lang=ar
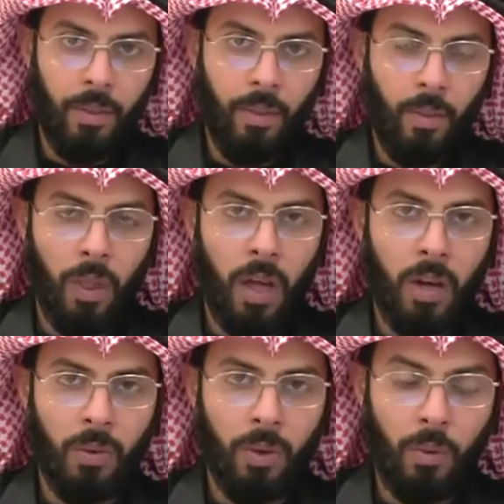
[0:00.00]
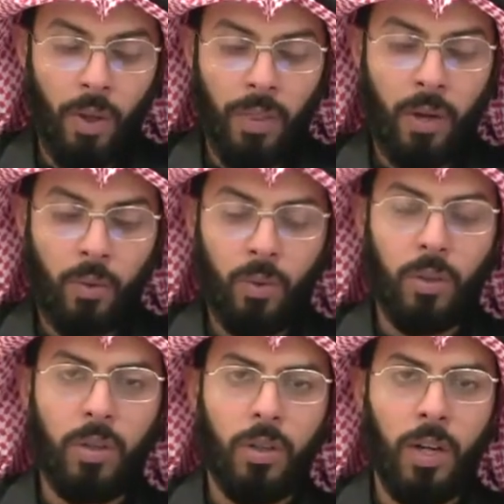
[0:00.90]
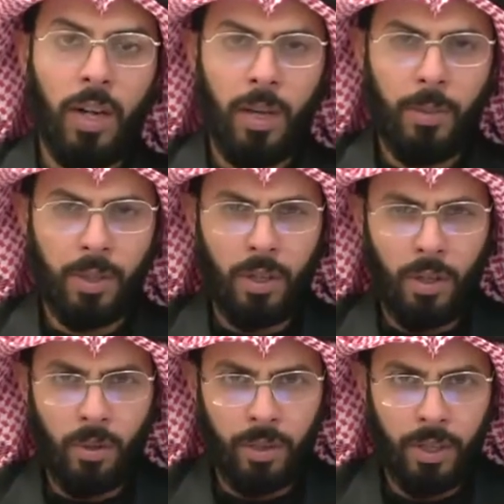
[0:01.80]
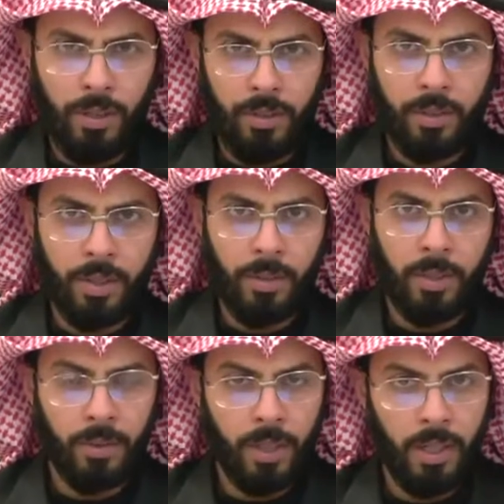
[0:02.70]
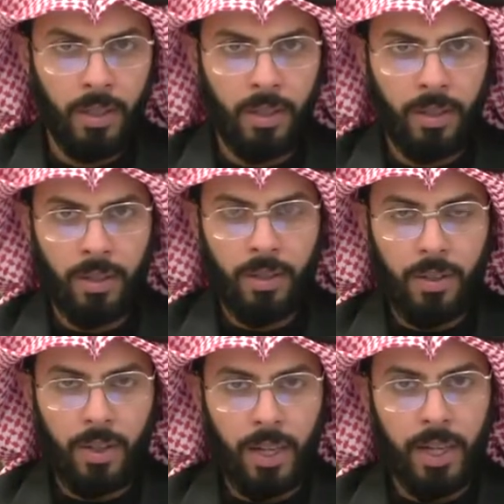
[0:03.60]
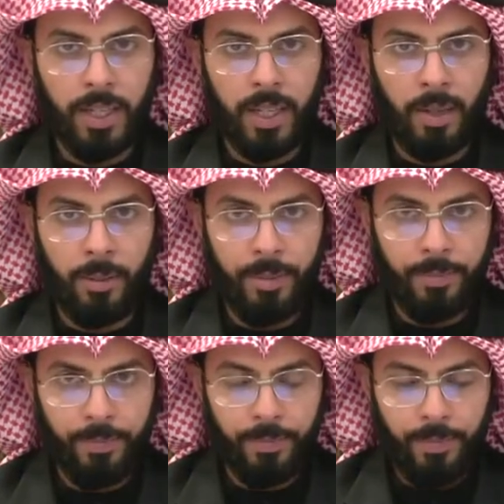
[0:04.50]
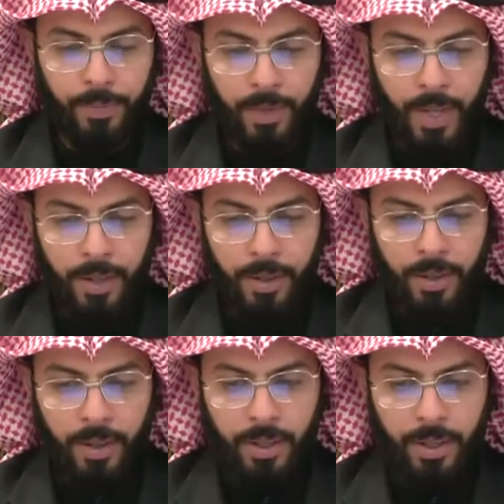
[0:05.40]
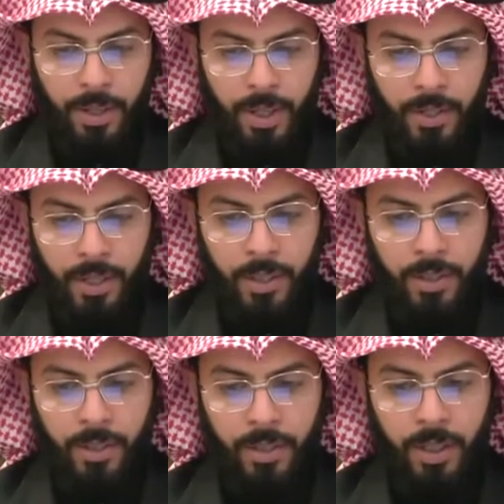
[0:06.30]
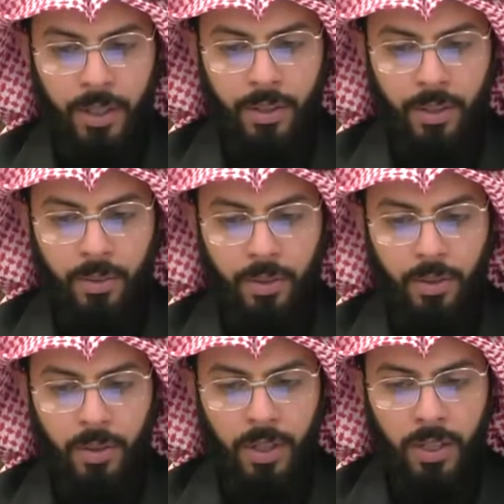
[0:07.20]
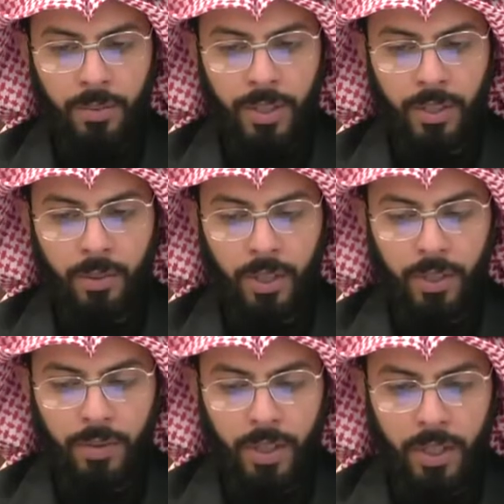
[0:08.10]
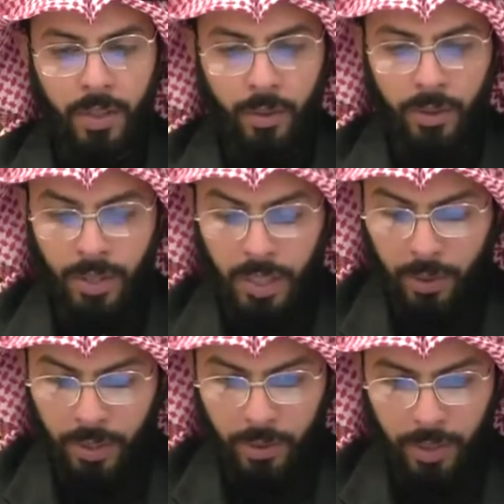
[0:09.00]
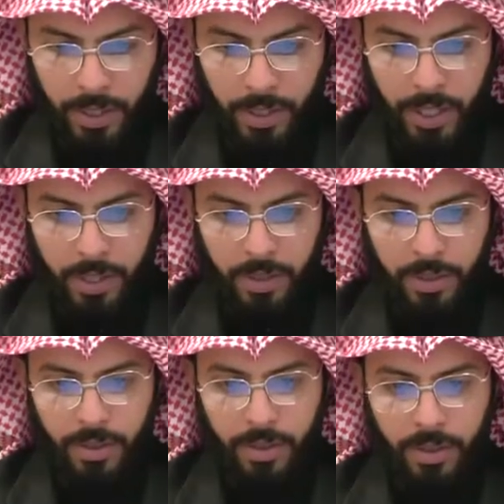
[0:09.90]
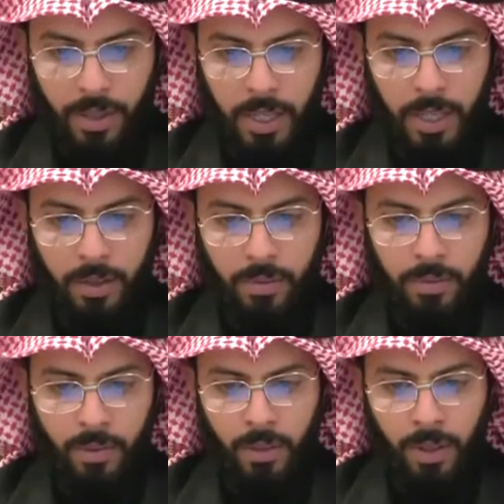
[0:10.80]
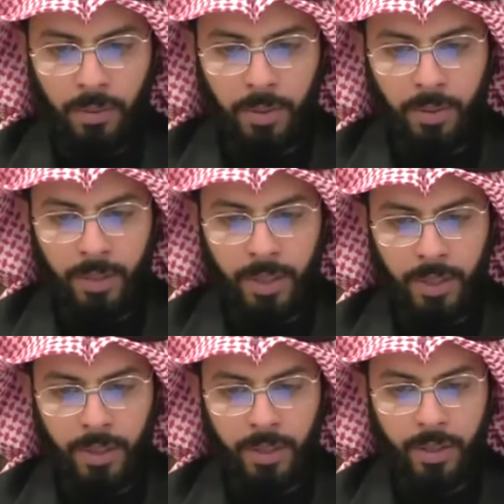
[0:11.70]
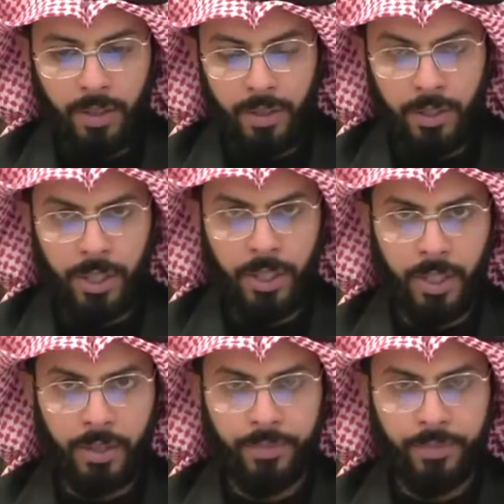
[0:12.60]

ضعوا وضعوا علامة الأوكي كما يقال على كلامه رئاسة إدارة البحوث العلمية والإفتاء والدعوة والإرشاد 1400 هجرية